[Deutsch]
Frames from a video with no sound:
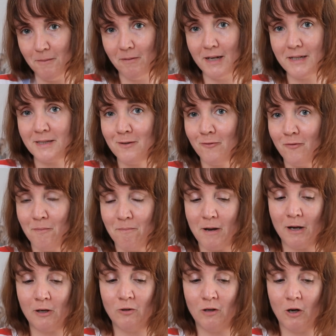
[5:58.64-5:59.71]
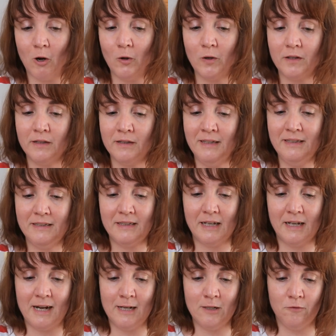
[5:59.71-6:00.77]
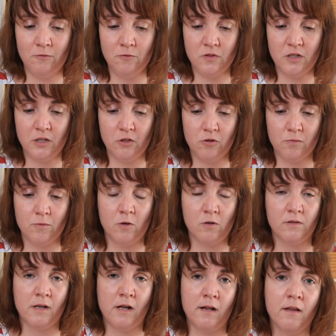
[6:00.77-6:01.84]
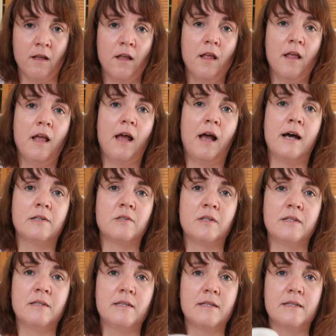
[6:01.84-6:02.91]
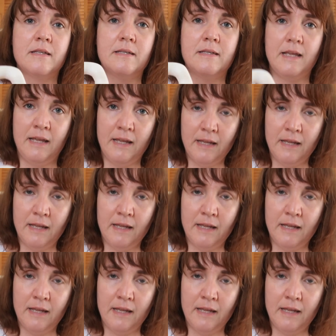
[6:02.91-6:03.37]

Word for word: die Plastikverpackung auch nicht gerade für sich gesprochen hat. Also das ist das